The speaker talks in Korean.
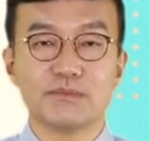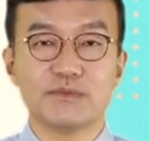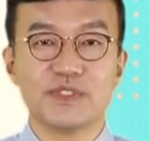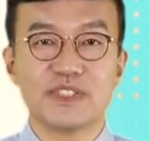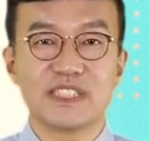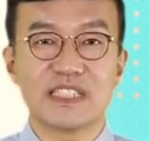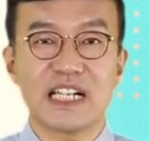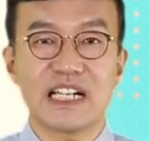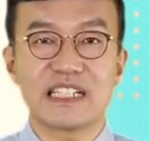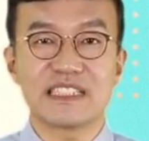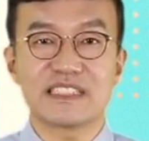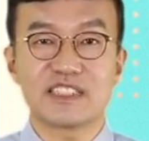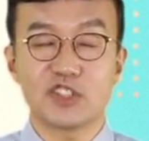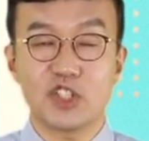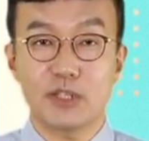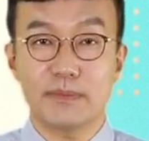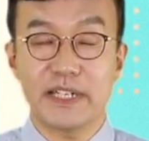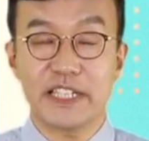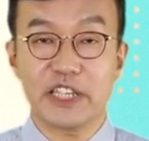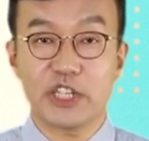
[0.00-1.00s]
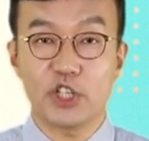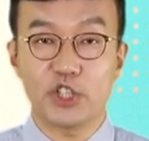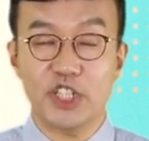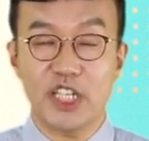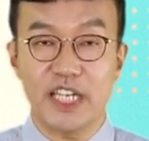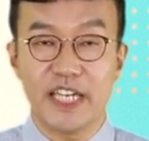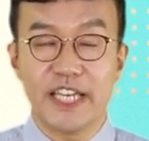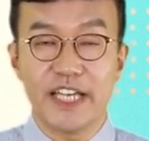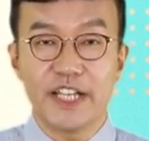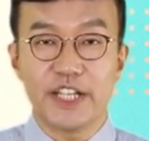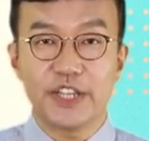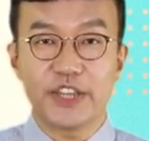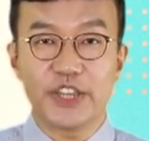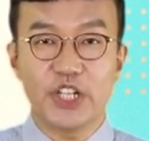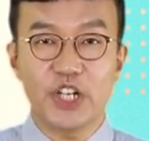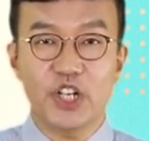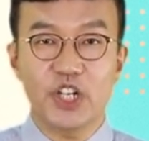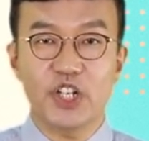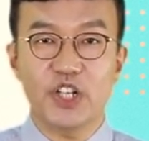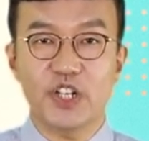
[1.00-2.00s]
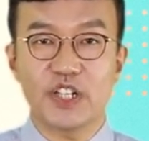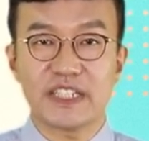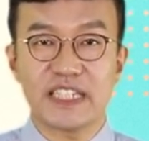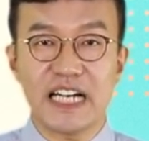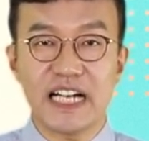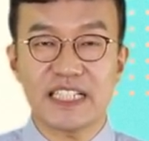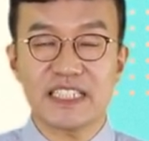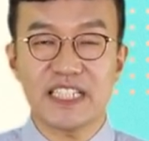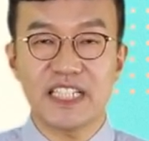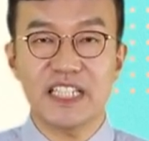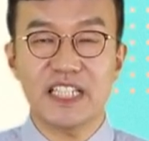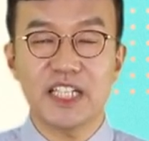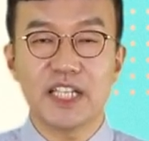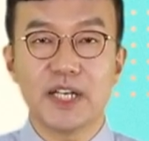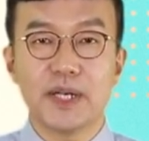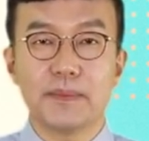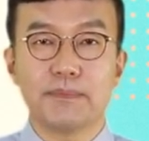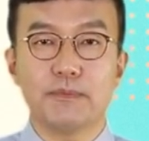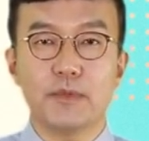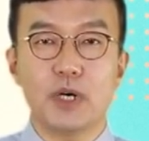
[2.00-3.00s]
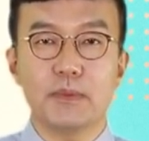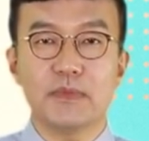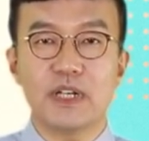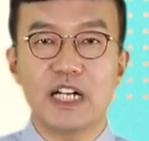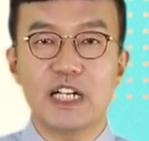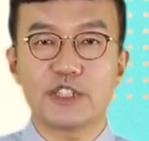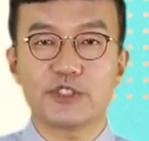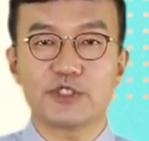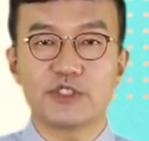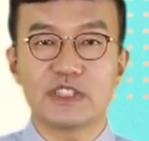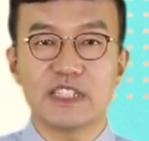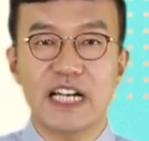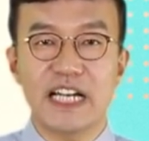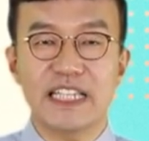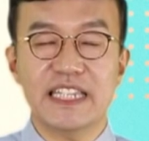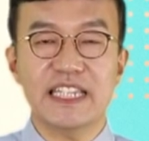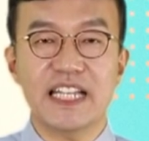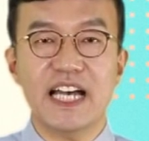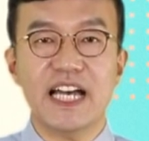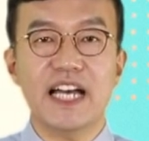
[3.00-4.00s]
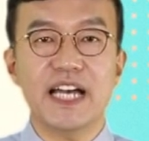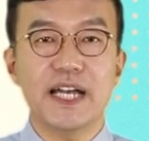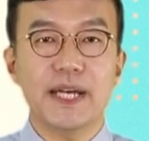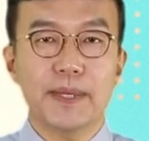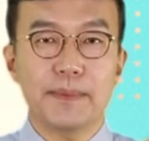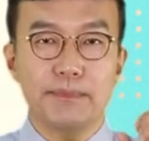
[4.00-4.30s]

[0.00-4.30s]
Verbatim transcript: 문장을 뜯어봤더니 너, 당신, 뭐뭐 할 줄 안다,